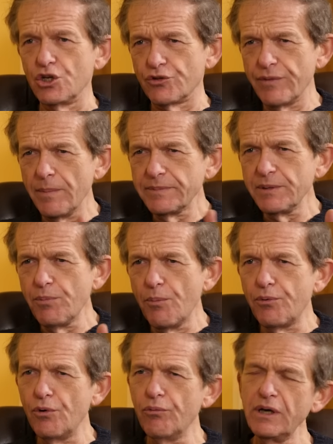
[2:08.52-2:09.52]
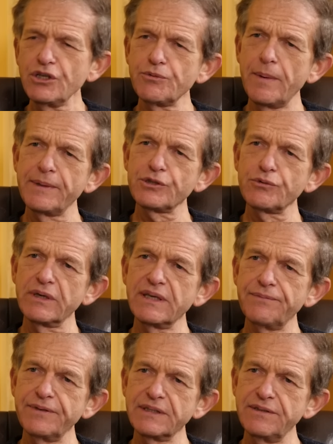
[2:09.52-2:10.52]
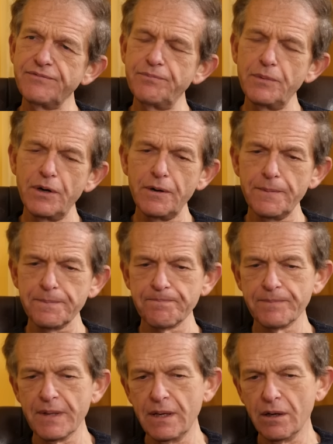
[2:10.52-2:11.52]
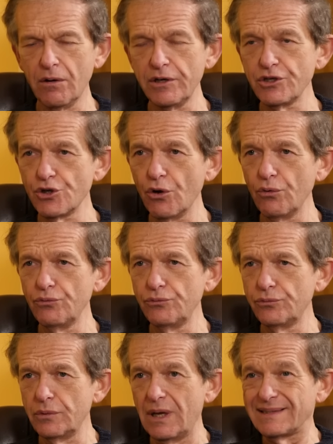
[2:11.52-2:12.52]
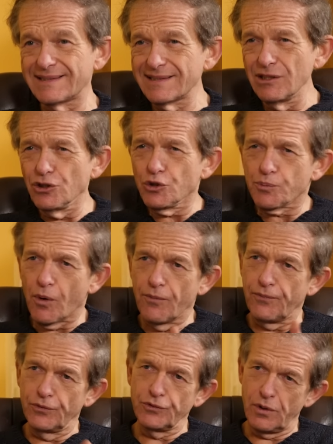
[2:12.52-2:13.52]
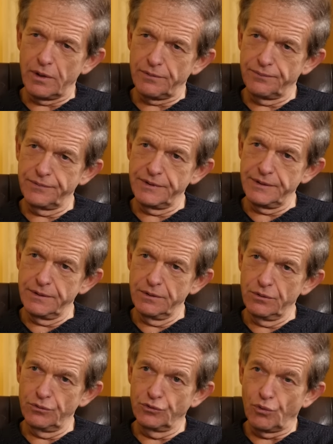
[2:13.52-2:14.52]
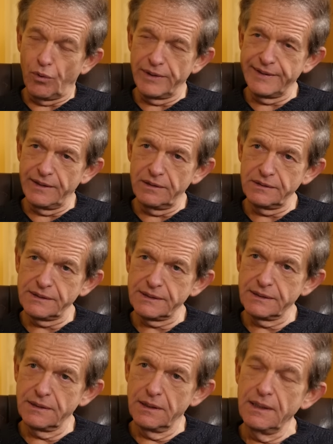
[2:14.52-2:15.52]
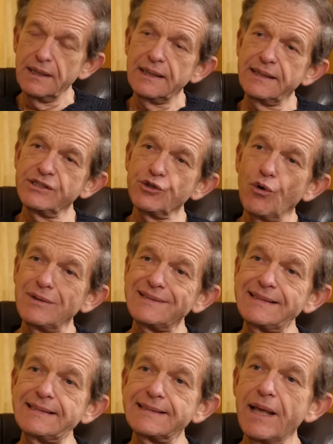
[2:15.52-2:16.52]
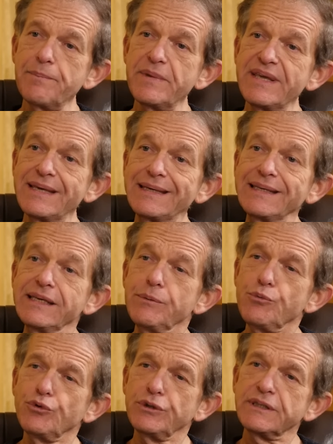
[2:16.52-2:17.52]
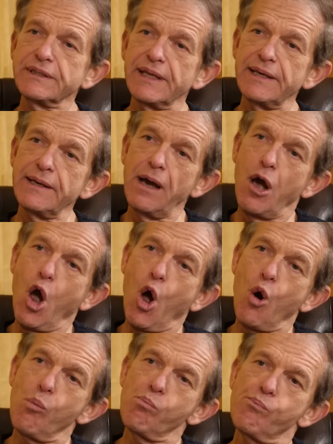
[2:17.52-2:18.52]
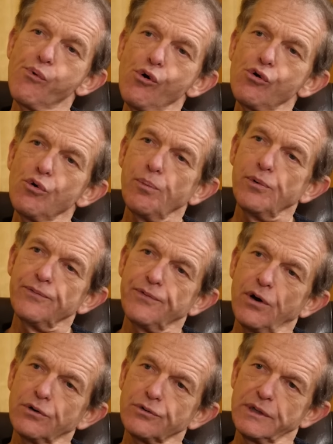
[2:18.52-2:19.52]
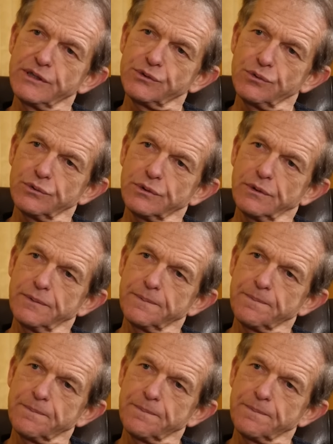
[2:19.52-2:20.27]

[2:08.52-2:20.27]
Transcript: Je vais un petit peu plus loin et je m'aperçois qu'effectivement, quand les gens ont un sens profond dans leur vie, une croyance, ils ont un système immunitaire beaucoup plus fort que les autres.